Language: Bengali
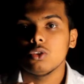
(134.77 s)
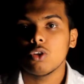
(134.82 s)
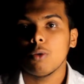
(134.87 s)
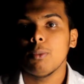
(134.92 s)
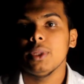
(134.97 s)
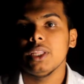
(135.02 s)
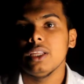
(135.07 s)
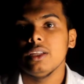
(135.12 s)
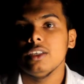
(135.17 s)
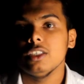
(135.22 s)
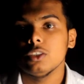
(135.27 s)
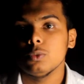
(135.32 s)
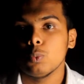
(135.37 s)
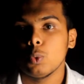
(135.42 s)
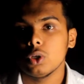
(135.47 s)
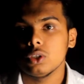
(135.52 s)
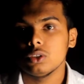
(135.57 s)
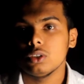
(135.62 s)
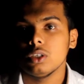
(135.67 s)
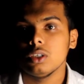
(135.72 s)
তবে তিনি
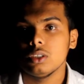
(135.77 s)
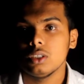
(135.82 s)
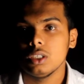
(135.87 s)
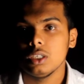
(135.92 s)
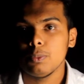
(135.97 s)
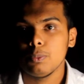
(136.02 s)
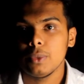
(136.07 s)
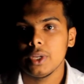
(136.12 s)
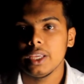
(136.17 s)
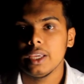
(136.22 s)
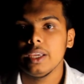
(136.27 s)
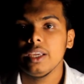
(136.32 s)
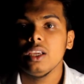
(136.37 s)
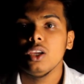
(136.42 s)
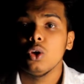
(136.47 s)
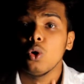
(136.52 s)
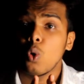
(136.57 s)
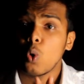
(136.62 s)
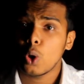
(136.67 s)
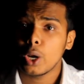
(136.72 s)
স্পন্সরশিপ নিয়ে
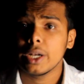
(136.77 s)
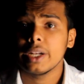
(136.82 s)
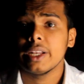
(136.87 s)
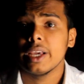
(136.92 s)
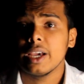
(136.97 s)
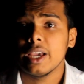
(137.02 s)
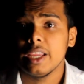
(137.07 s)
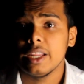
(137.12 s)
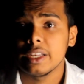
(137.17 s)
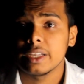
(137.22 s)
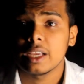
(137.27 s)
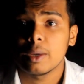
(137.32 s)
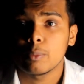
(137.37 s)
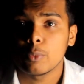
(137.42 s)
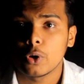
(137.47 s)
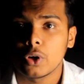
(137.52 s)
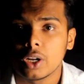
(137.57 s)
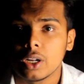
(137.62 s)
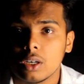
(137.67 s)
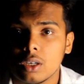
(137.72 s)
অনেক টাকা ইনকাম
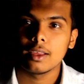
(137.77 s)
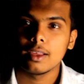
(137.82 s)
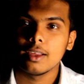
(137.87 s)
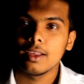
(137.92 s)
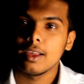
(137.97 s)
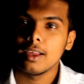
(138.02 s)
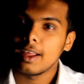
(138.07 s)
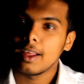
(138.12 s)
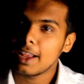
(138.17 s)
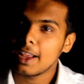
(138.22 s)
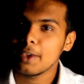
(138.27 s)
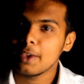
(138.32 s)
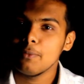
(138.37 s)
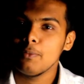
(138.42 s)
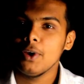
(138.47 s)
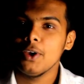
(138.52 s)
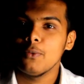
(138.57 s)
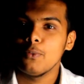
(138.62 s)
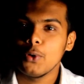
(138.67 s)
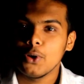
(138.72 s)
করেন রাকিব
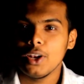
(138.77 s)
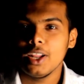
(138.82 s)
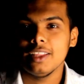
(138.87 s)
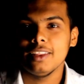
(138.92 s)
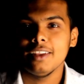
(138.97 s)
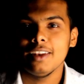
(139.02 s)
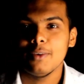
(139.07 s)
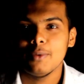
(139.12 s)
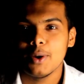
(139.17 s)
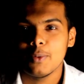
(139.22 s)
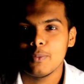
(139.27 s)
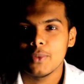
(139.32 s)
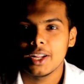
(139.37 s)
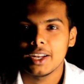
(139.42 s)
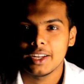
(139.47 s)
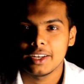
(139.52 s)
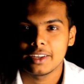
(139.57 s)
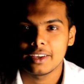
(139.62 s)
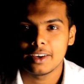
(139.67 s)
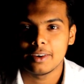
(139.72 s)
ভাই বইলাই দিলাম
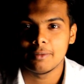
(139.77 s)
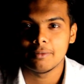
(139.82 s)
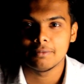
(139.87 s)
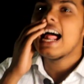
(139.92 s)
আপনার ইনকাম